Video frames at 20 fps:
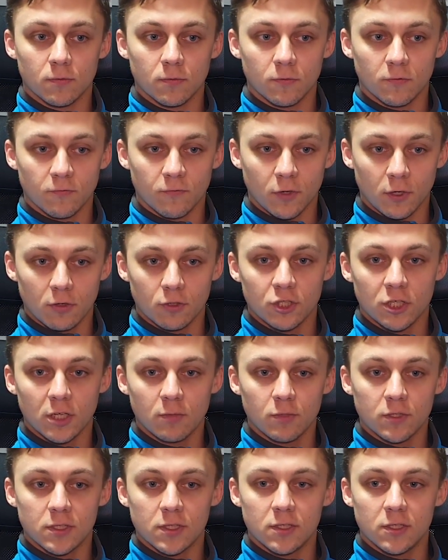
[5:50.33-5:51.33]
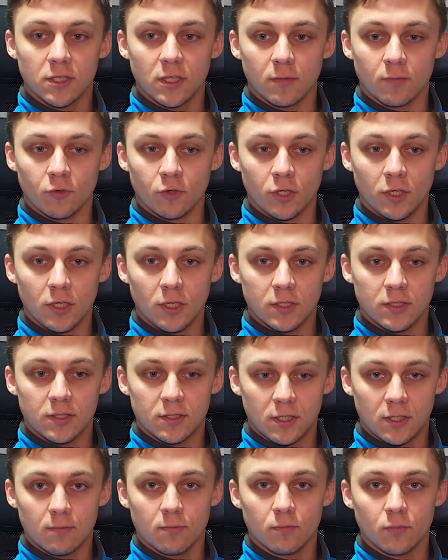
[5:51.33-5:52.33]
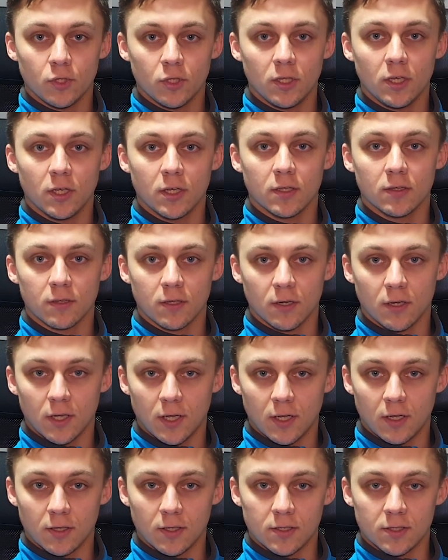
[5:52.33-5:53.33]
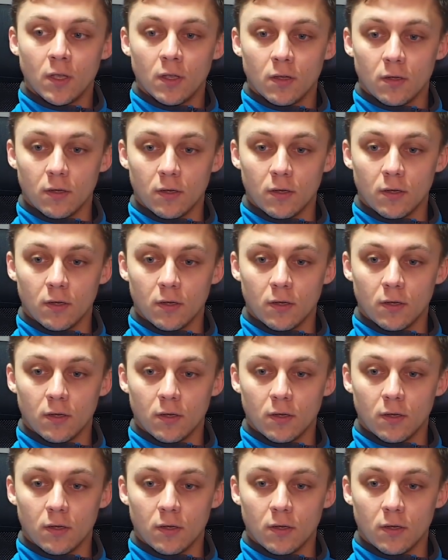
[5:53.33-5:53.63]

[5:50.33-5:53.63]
выключал бы систему, и система бы не контрагаилась.